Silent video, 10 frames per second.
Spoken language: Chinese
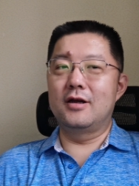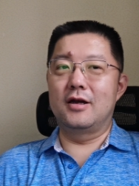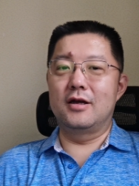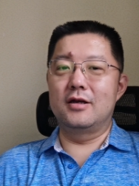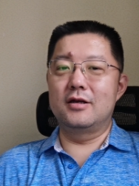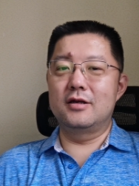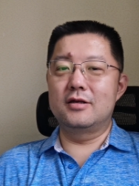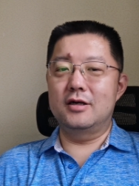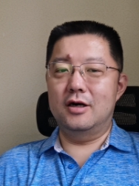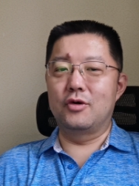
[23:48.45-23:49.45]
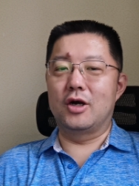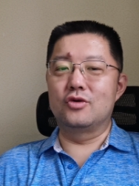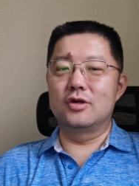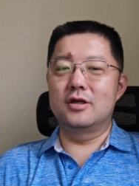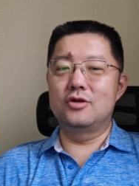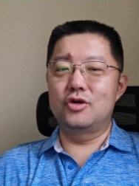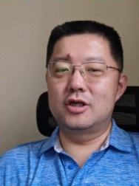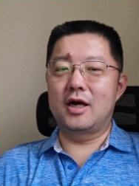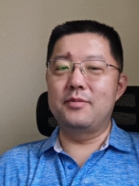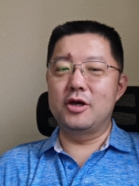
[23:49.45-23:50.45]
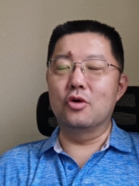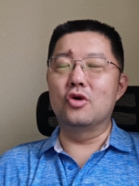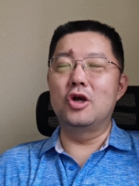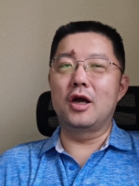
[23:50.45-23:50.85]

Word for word: 呃，在这儿我要说呢，确实还没有，